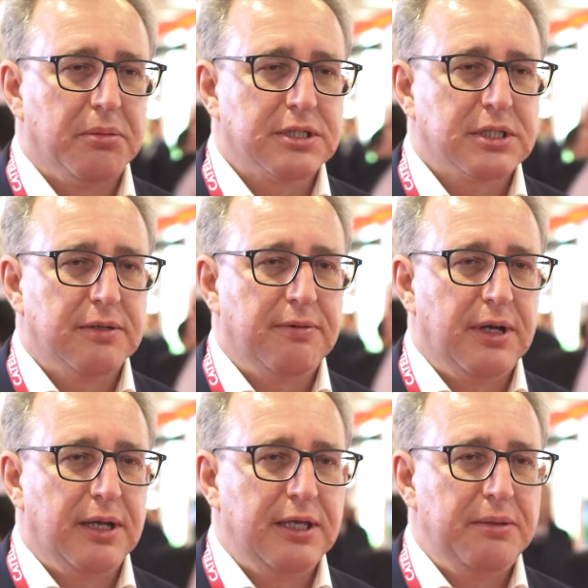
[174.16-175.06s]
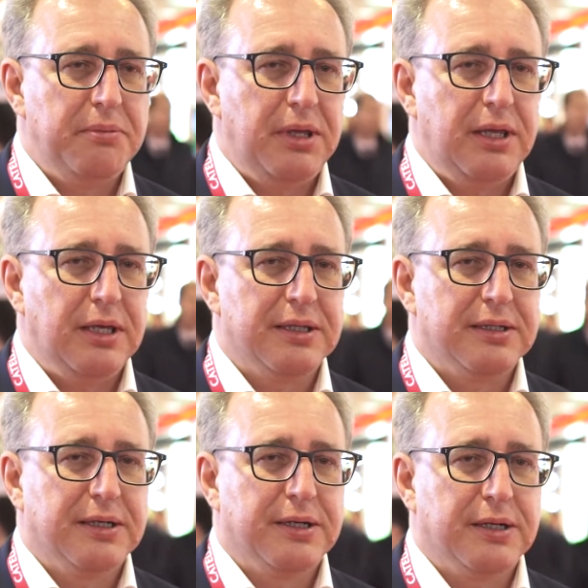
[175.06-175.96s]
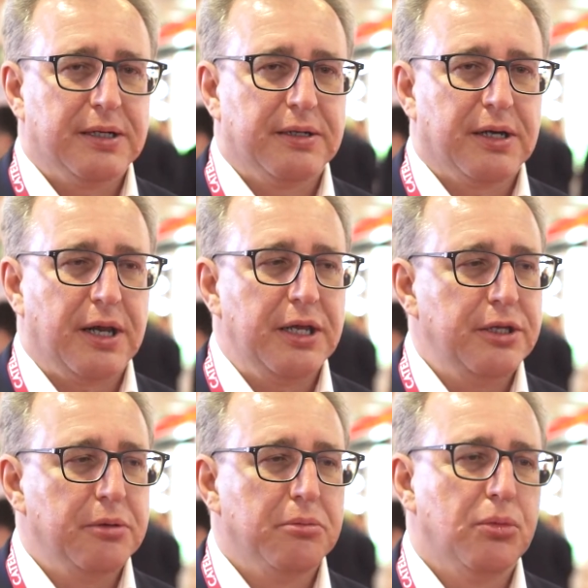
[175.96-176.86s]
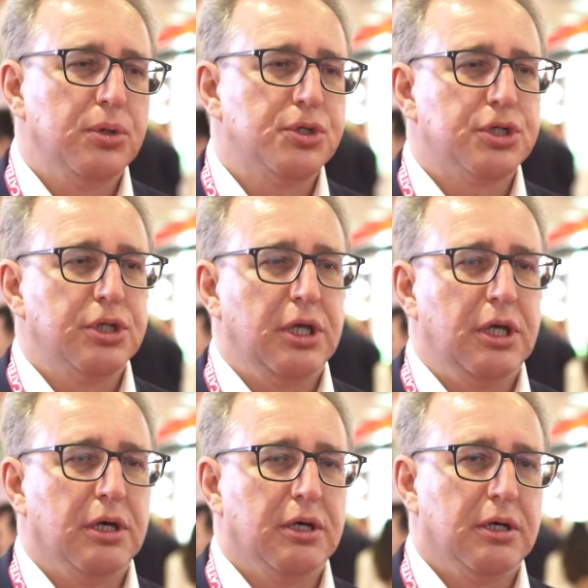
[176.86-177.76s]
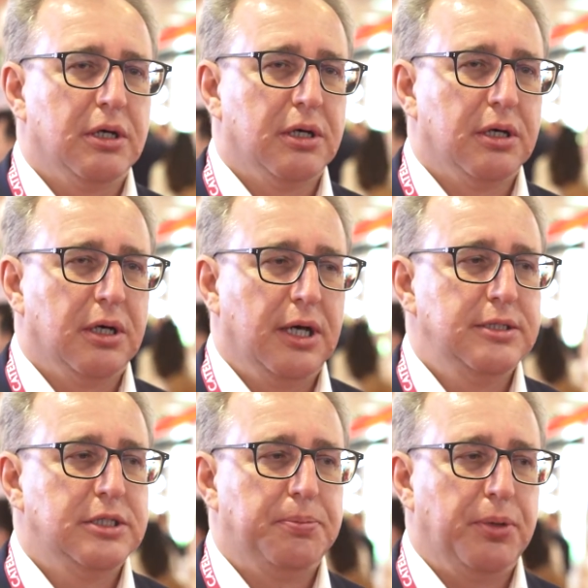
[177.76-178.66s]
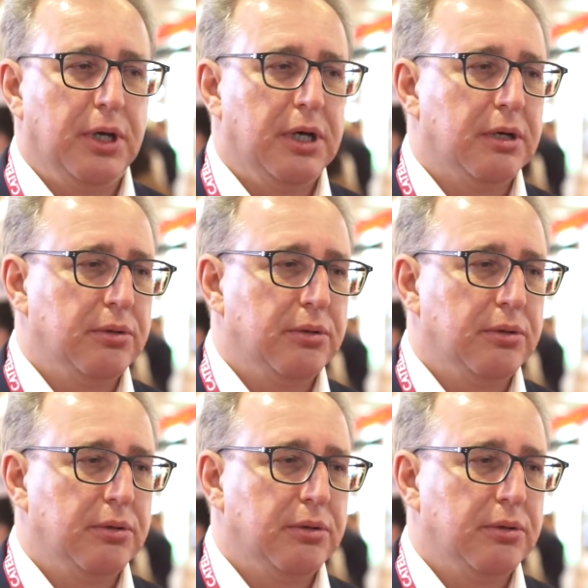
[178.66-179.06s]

Москва имеет крайне мощный э, антипиар